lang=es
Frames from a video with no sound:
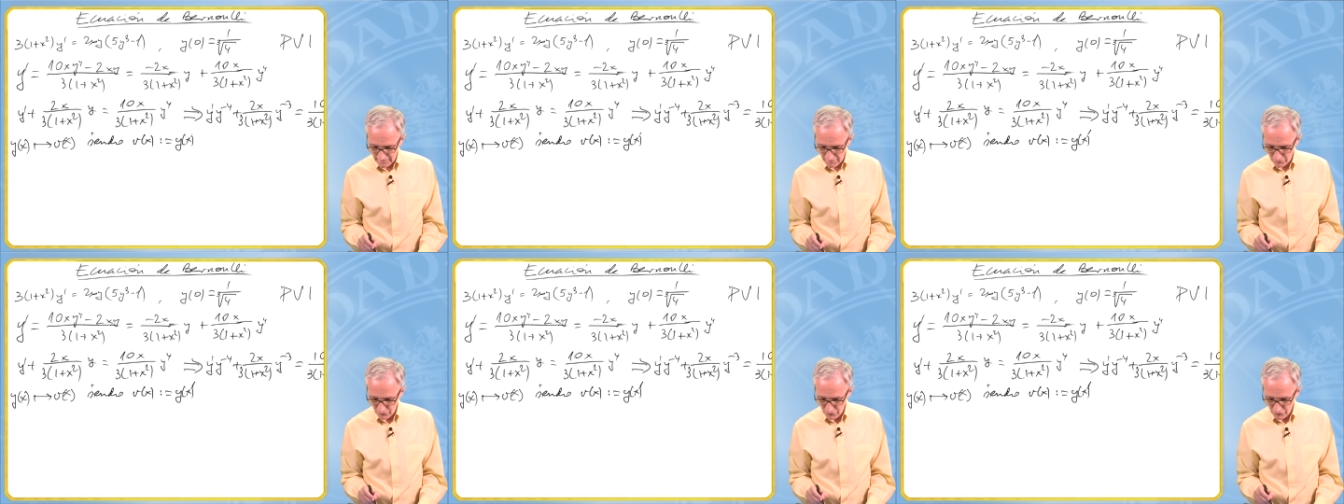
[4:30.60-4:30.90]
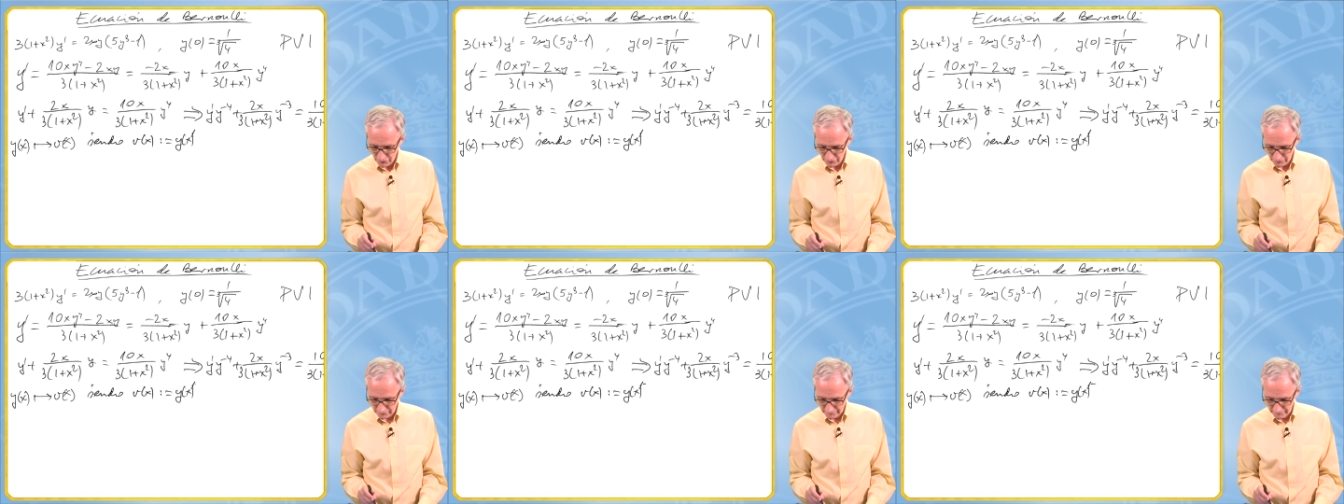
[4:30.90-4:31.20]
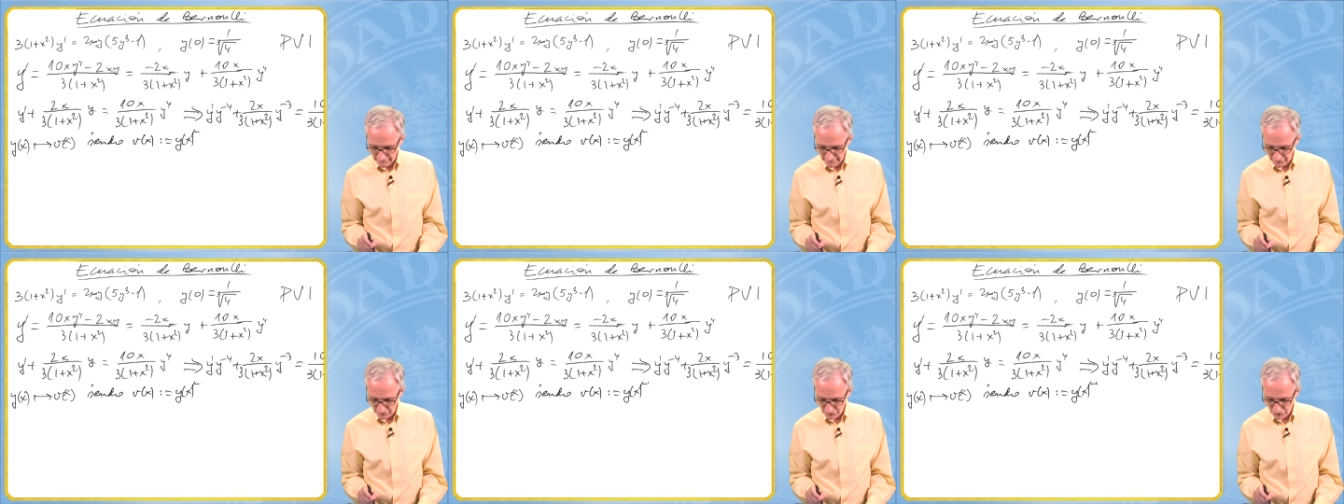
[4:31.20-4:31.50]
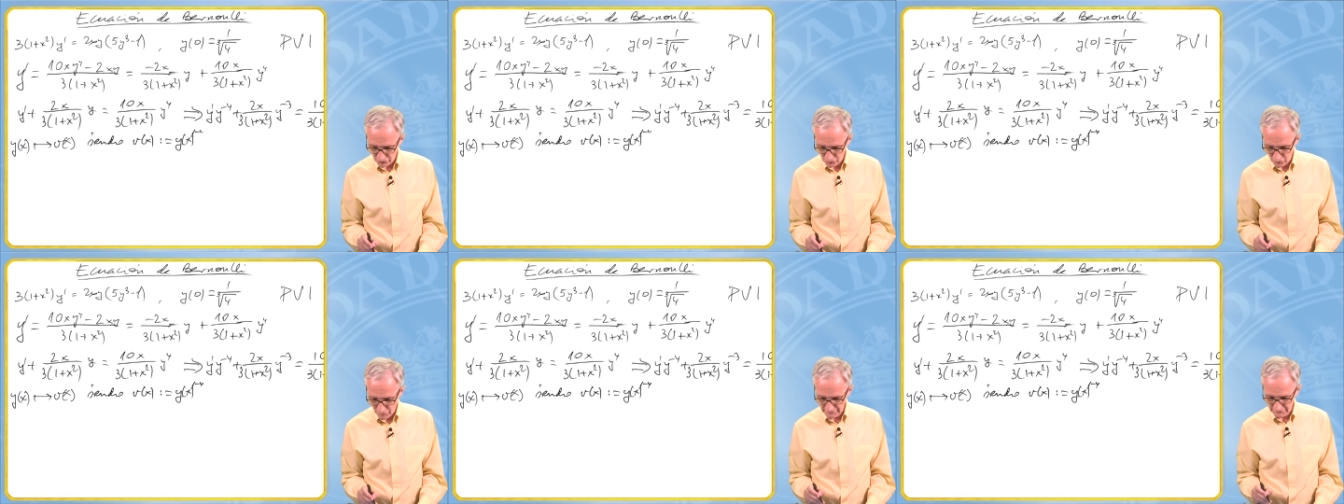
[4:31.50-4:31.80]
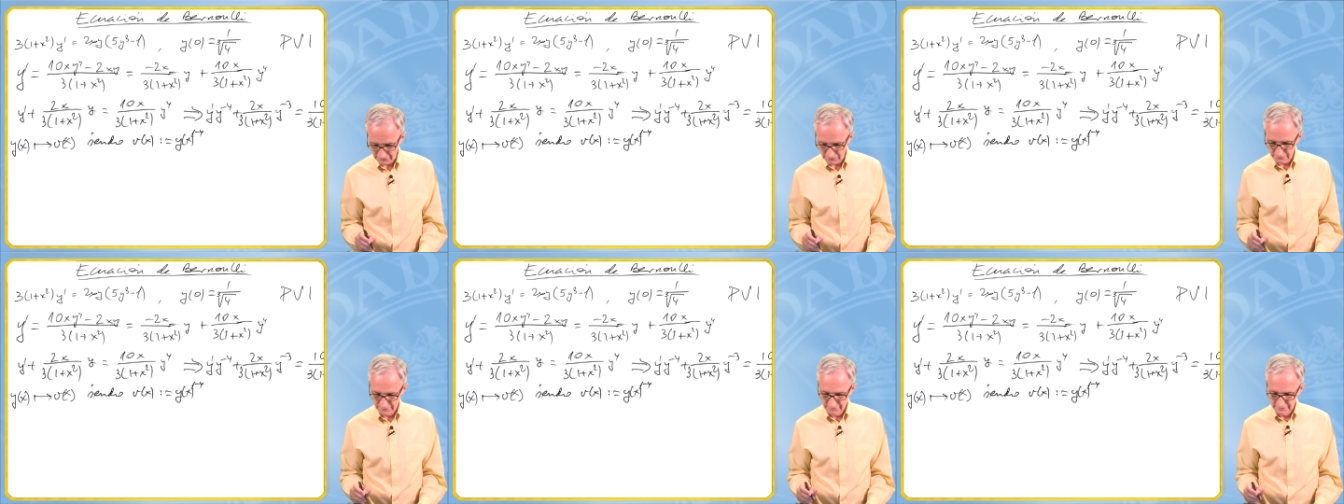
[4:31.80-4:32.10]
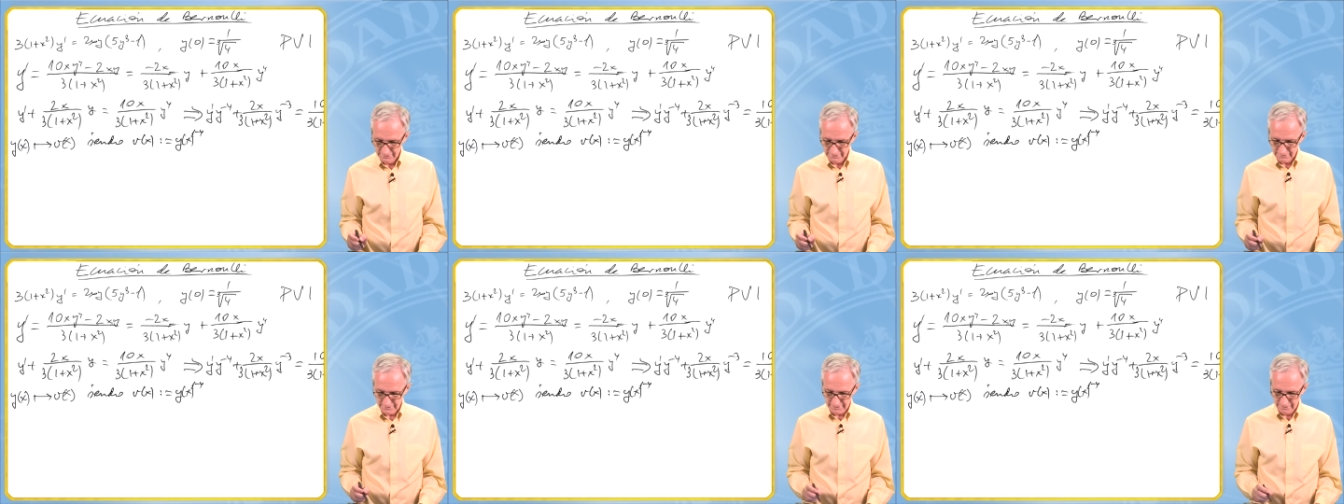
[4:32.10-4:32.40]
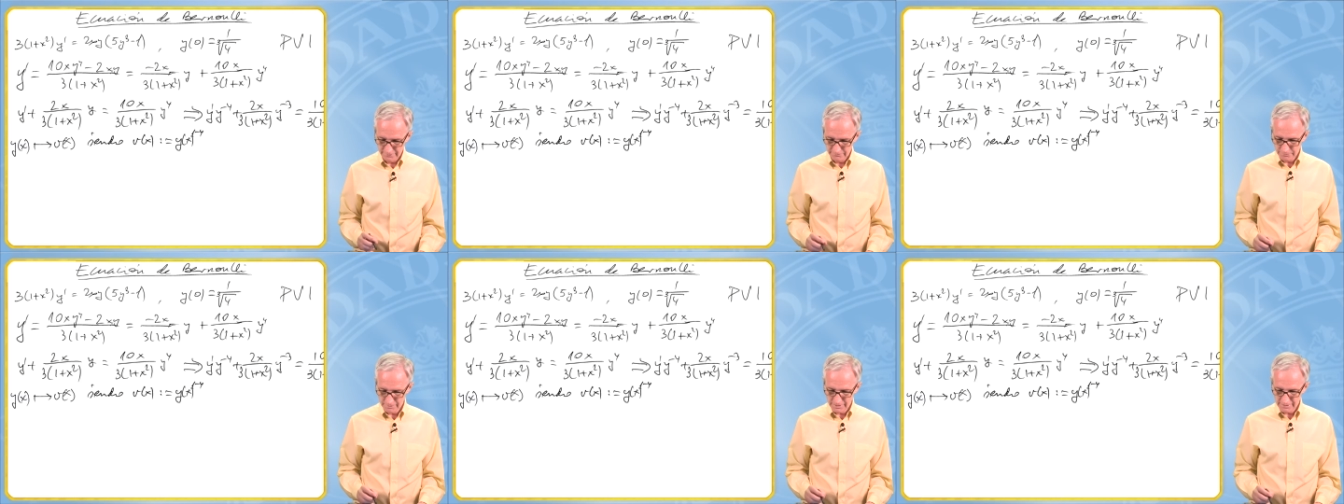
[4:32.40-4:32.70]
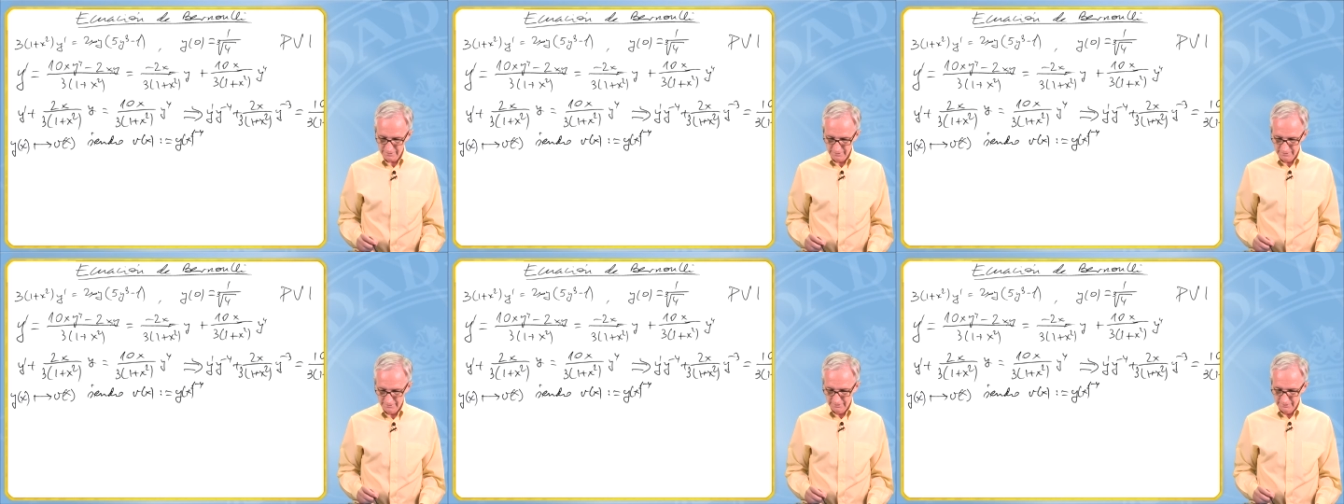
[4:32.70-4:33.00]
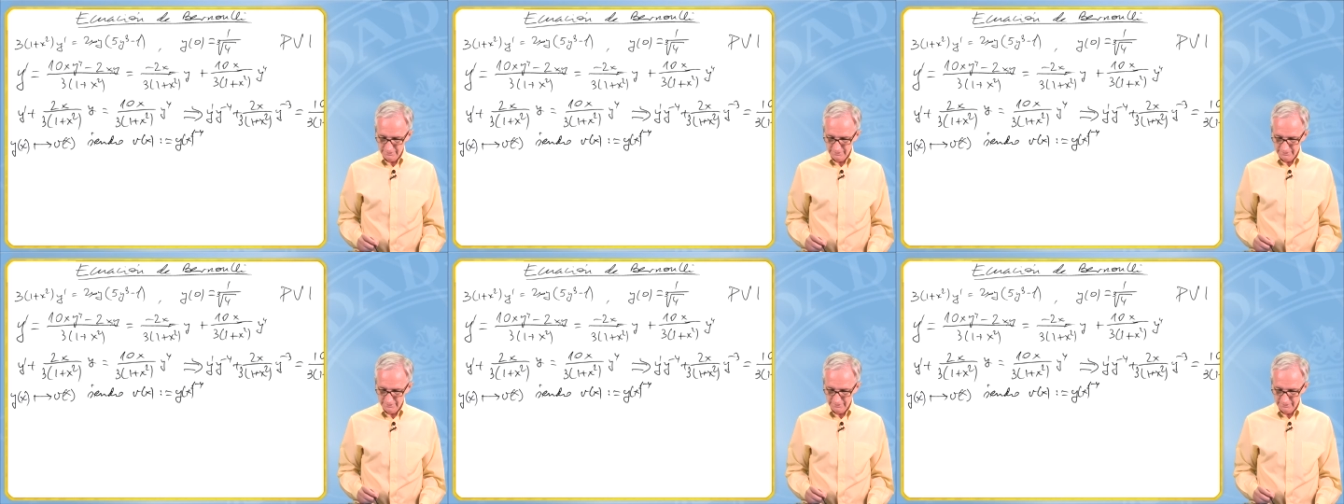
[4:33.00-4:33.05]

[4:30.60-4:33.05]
1 menos 4, siempre